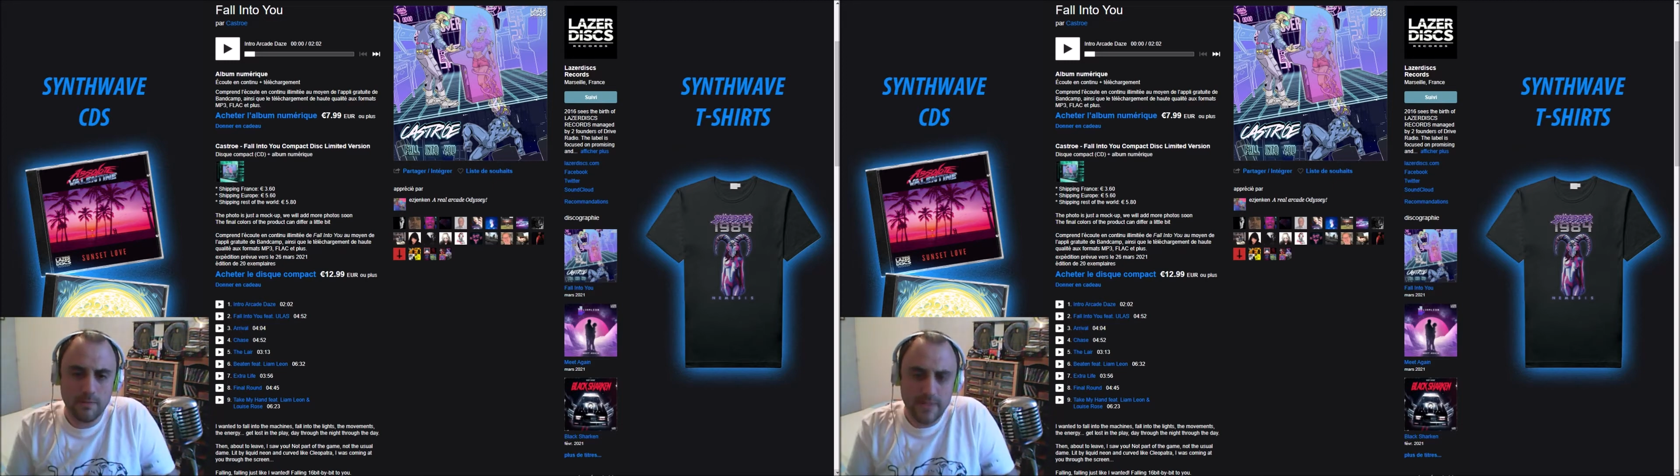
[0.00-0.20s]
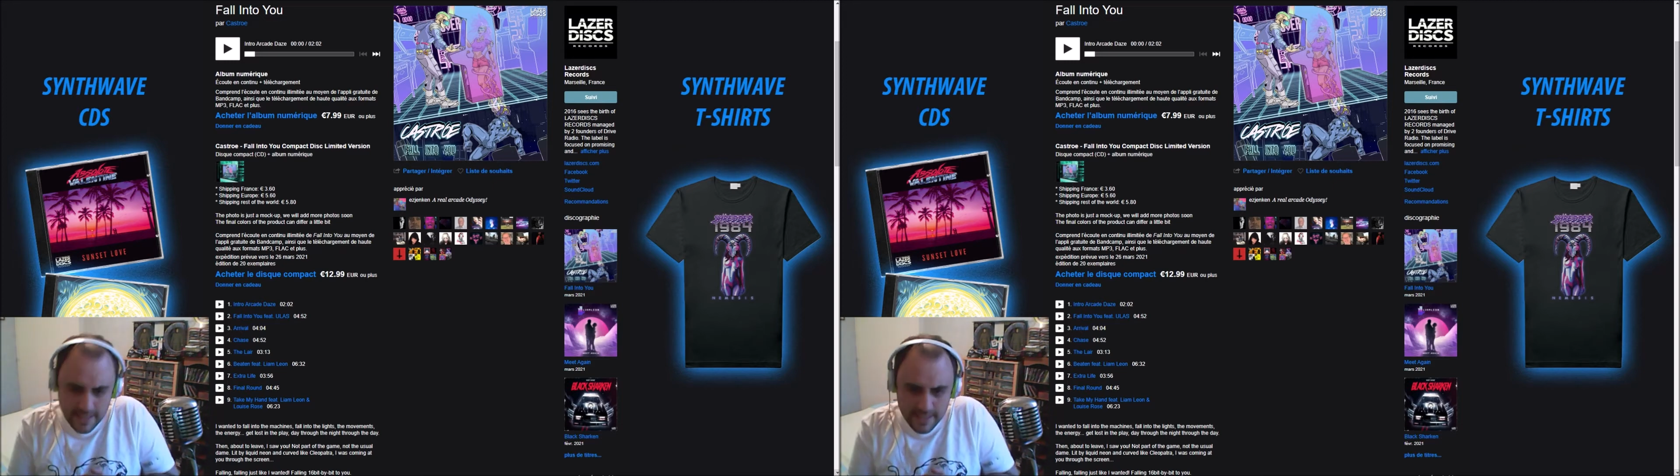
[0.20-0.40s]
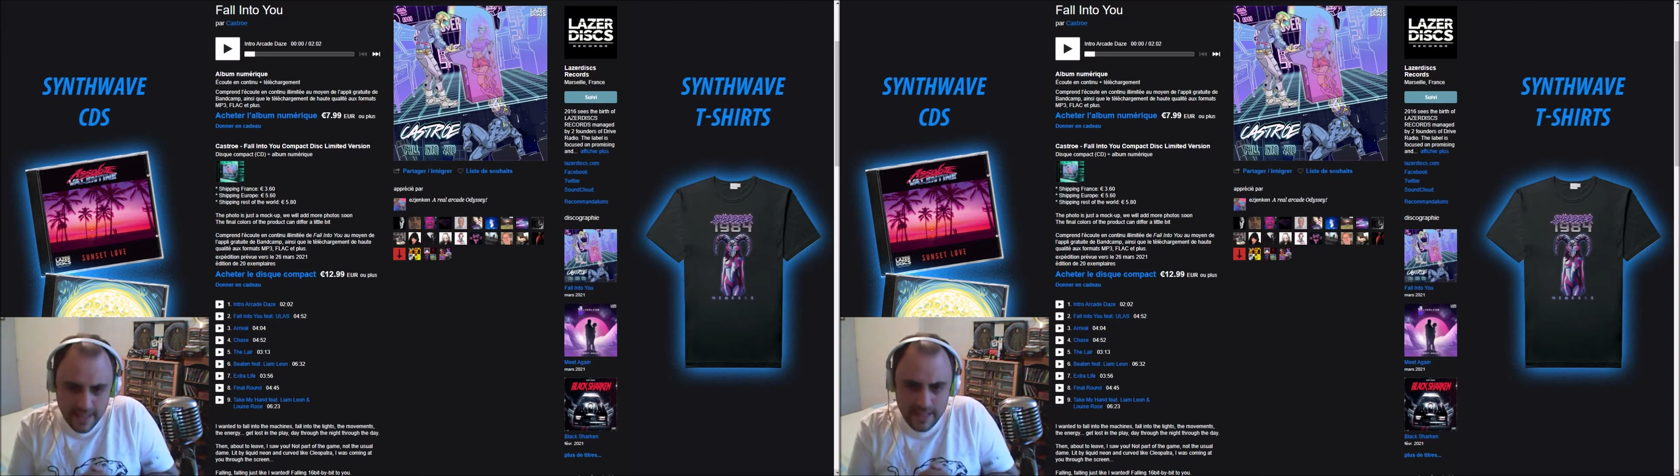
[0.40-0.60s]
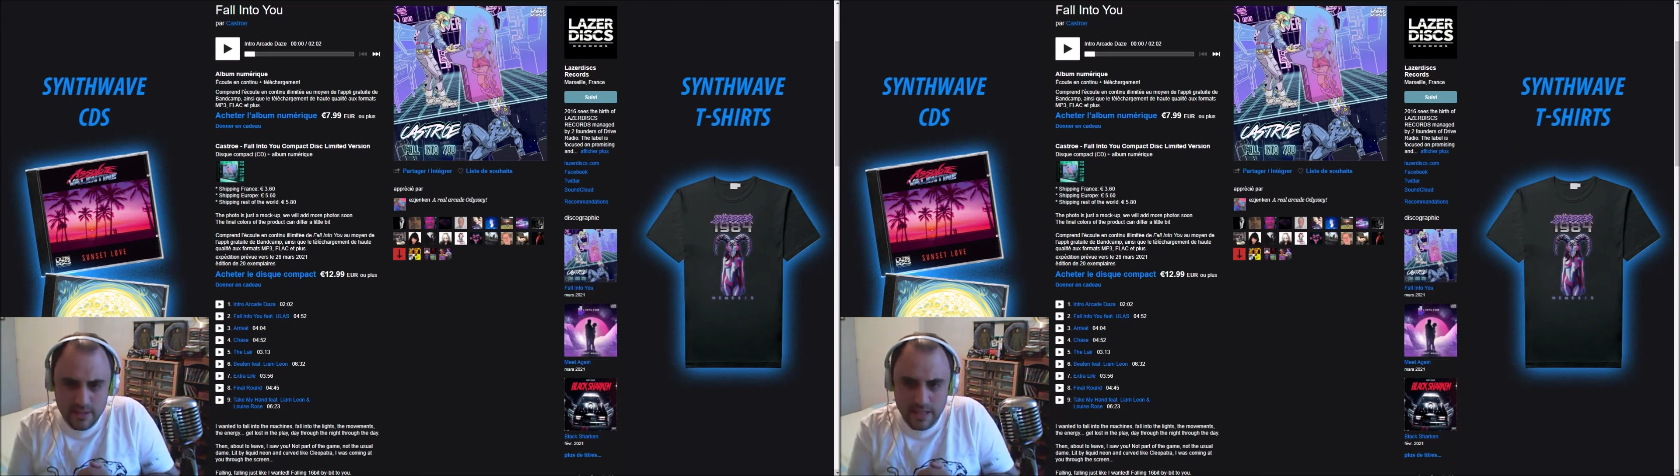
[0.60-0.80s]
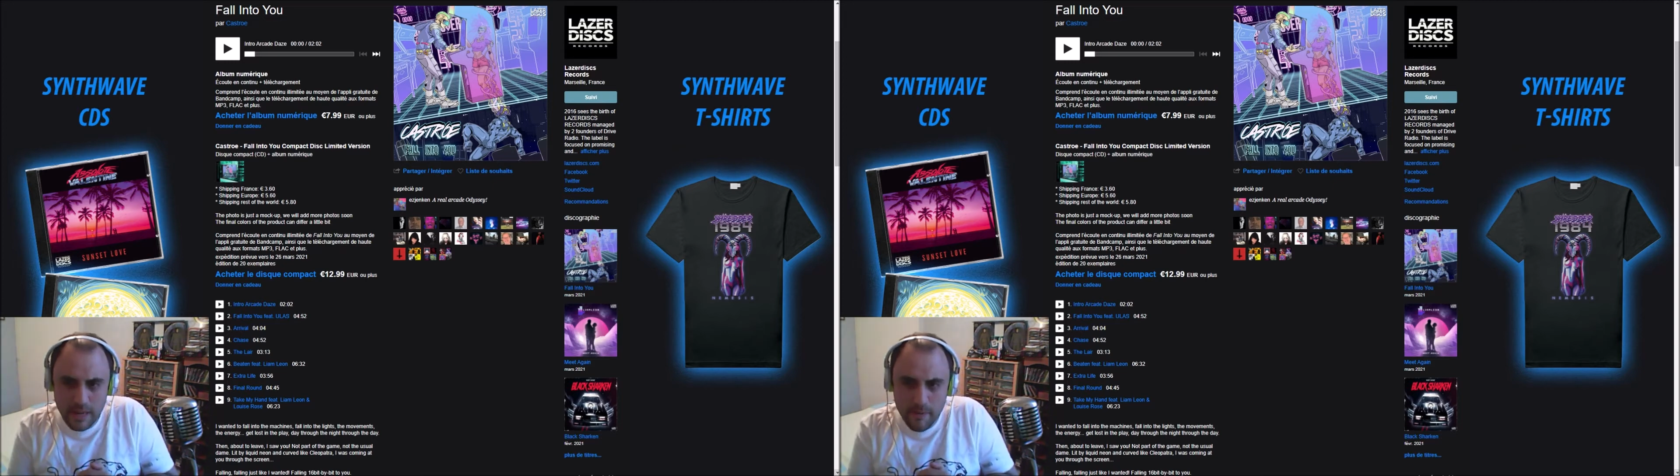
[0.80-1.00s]
Mais ce qui est intéressant,
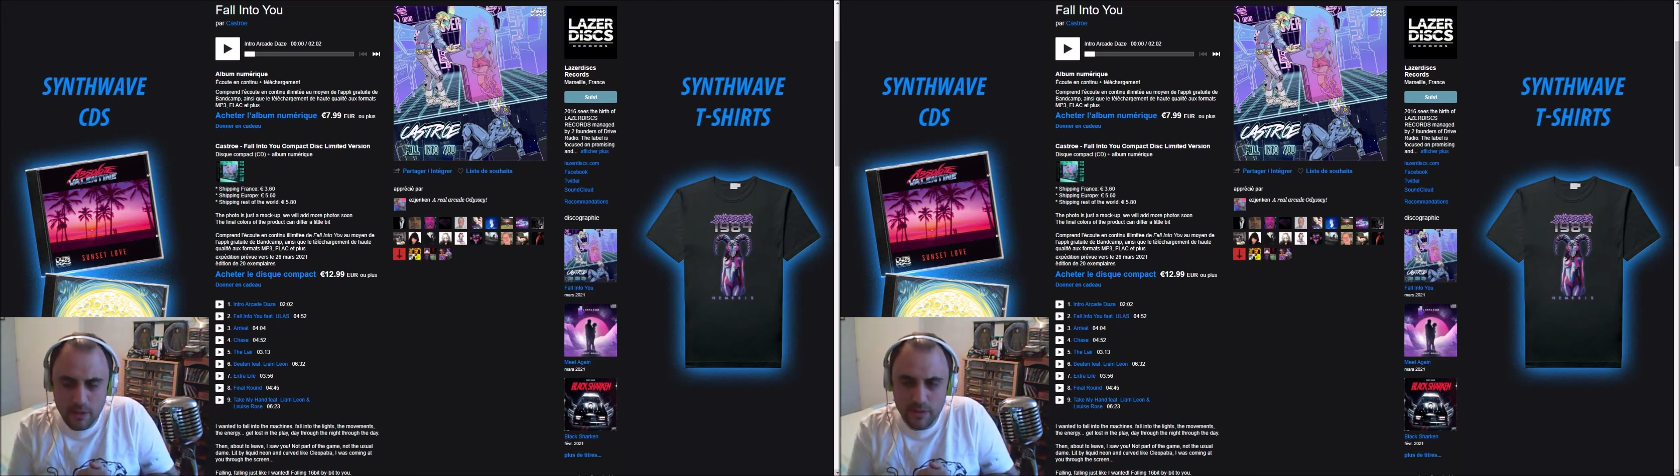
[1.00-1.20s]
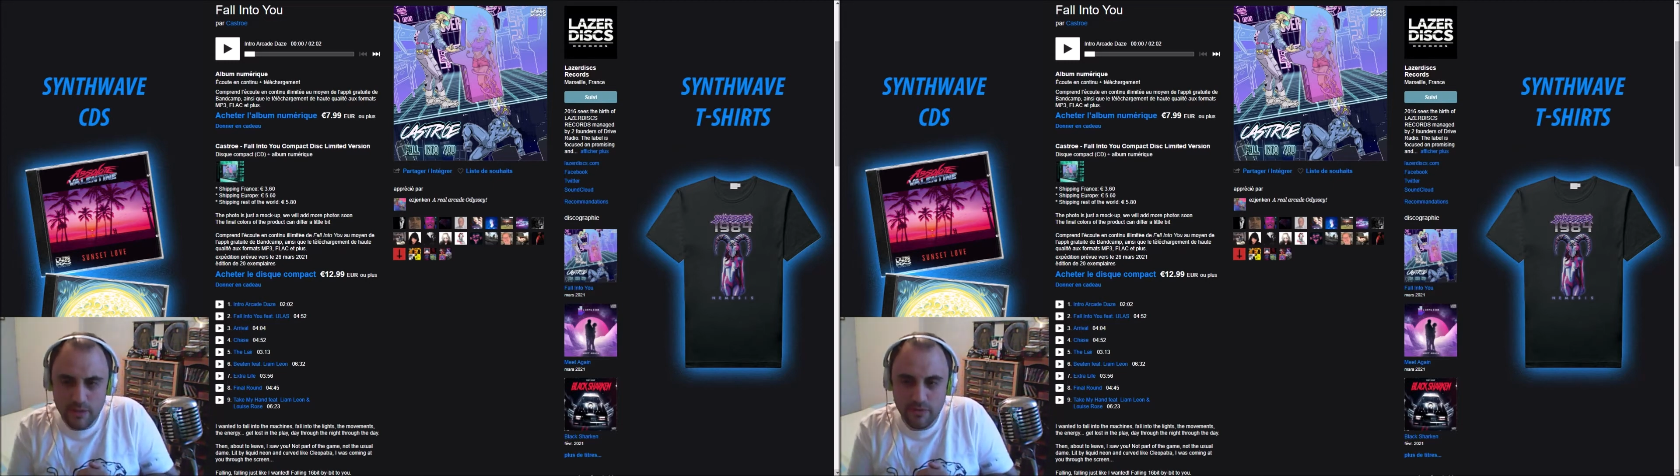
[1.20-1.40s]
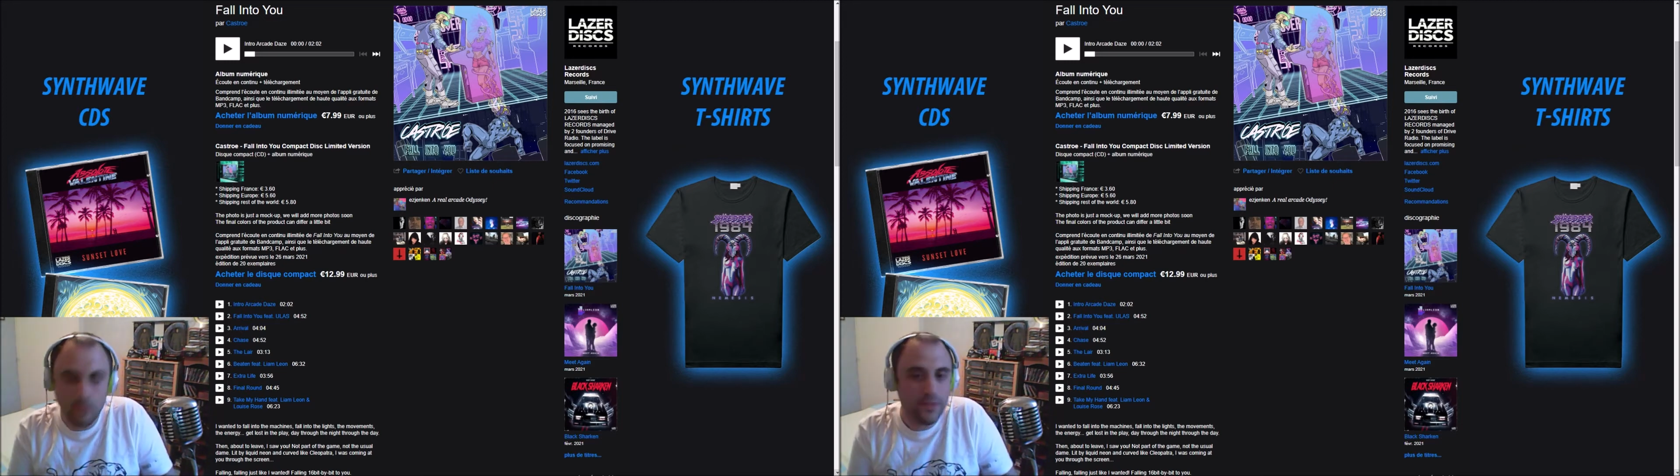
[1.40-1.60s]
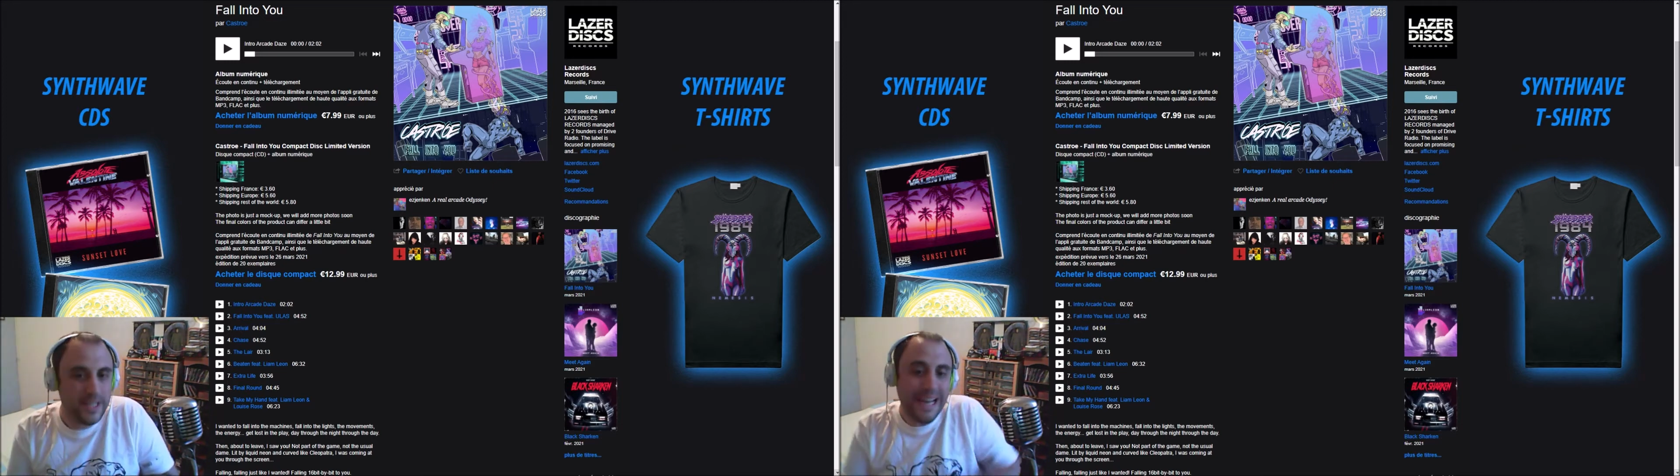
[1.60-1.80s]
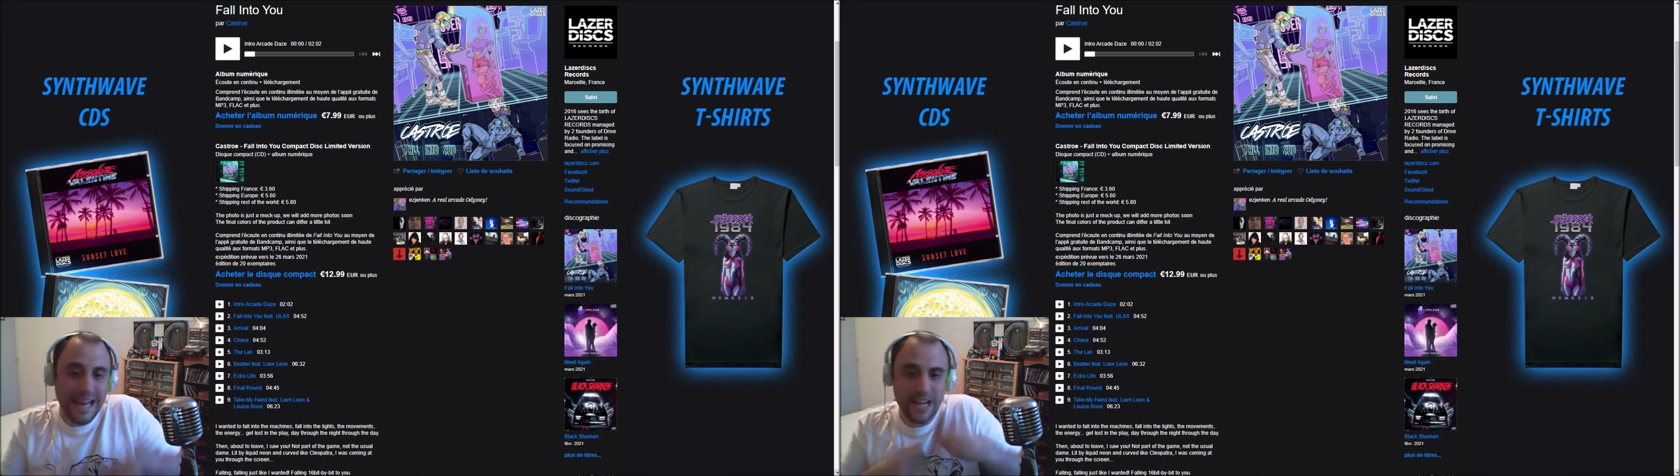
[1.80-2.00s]
c'est la manière dont
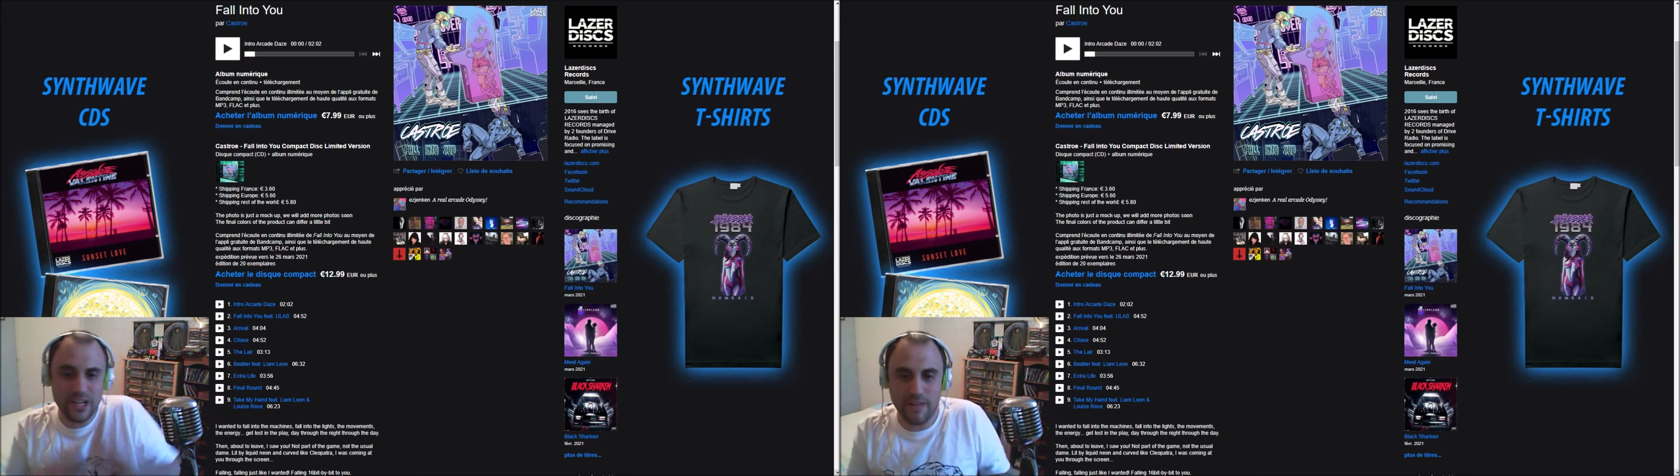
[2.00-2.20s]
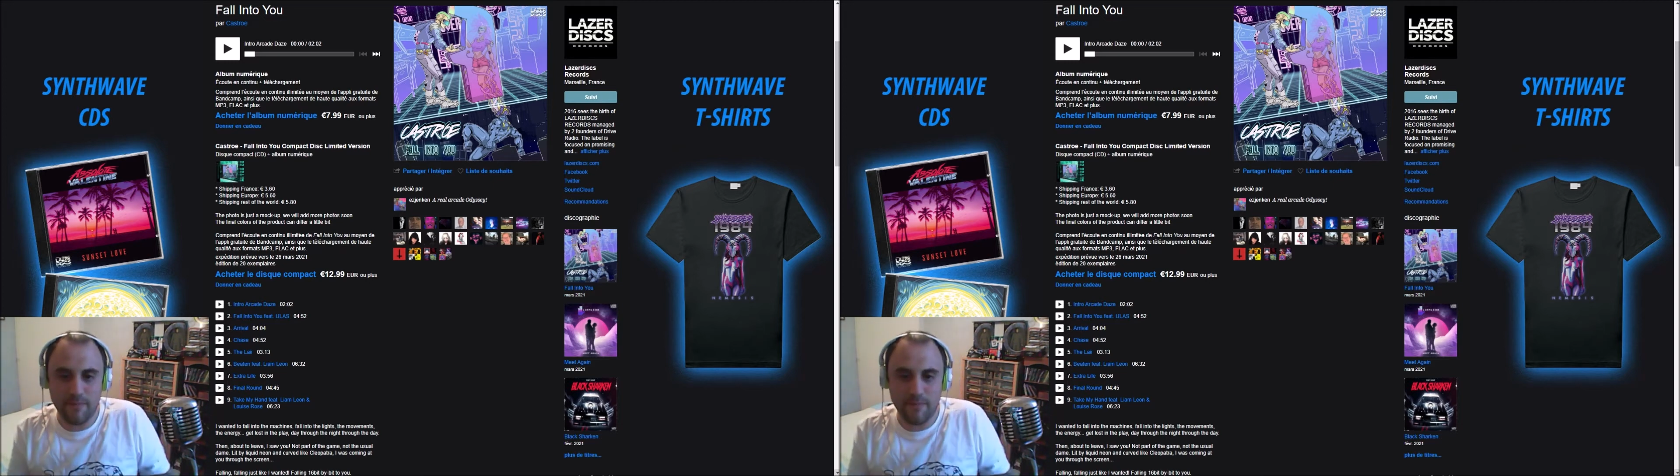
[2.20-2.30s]
il l'achève,